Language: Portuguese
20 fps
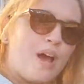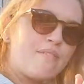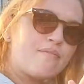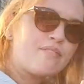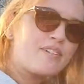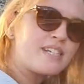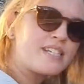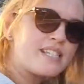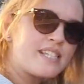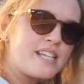a
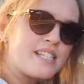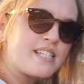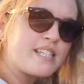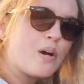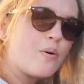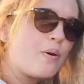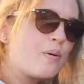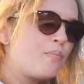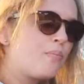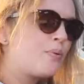
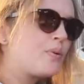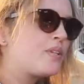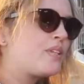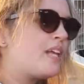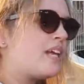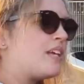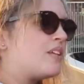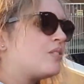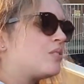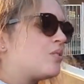fixação é por
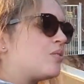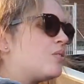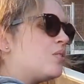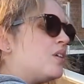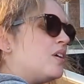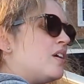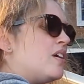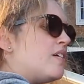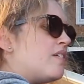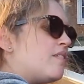dentro.
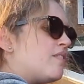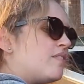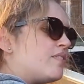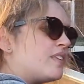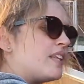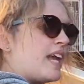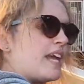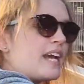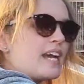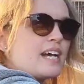
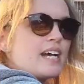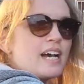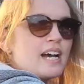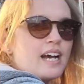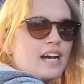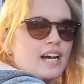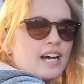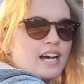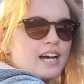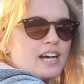Tem
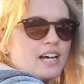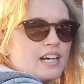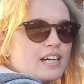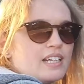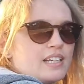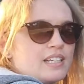a